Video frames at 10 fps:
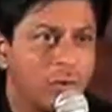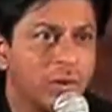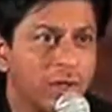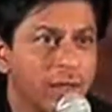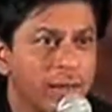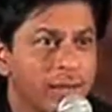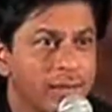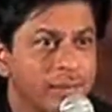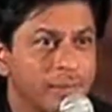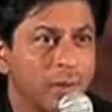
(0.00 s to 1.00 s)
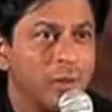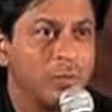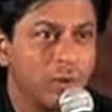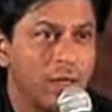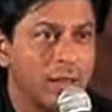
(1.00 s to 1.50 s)
दुख होता है
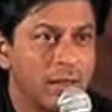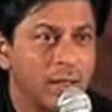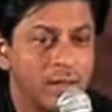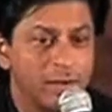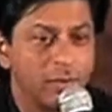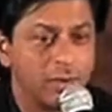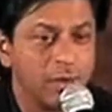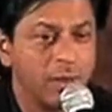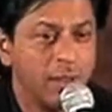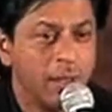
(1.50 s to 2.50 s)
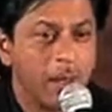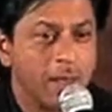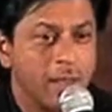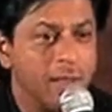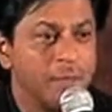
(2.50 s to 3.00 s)
बहुत बुरा लगता है क्योंकि
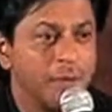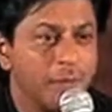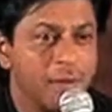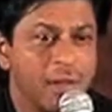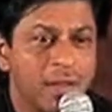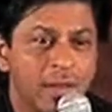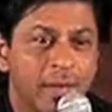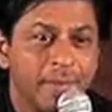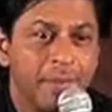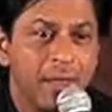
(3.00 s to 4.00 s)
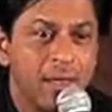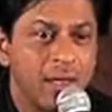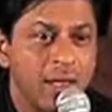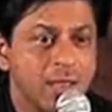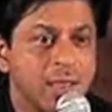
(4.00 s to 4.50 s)
कहीं पर भी
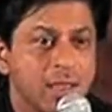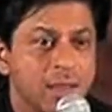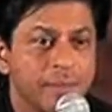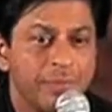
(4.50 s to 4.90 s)
मेरा ऐसा